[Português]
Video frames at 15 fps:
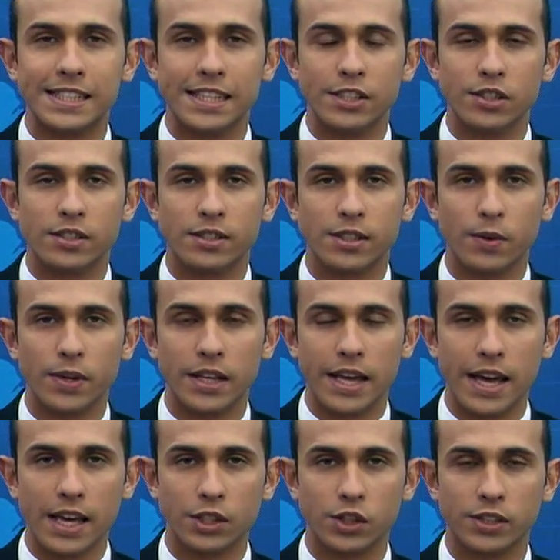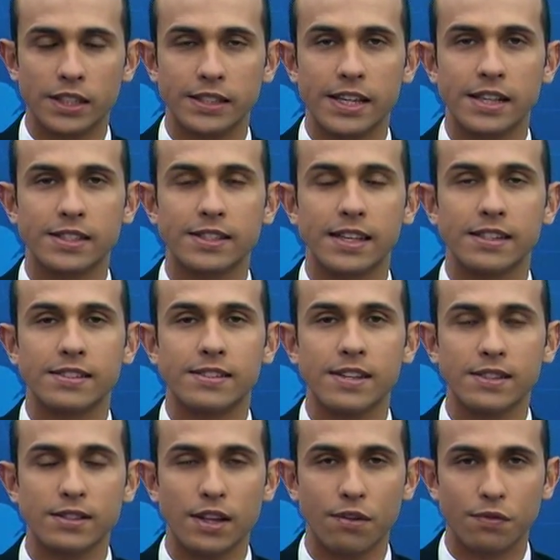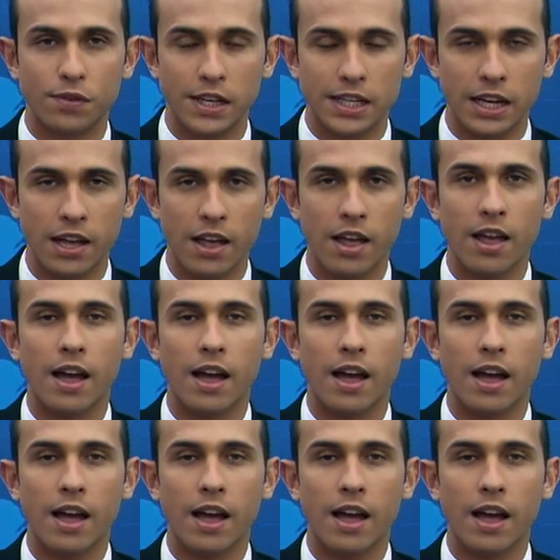na edição inédita desta sexta-feira,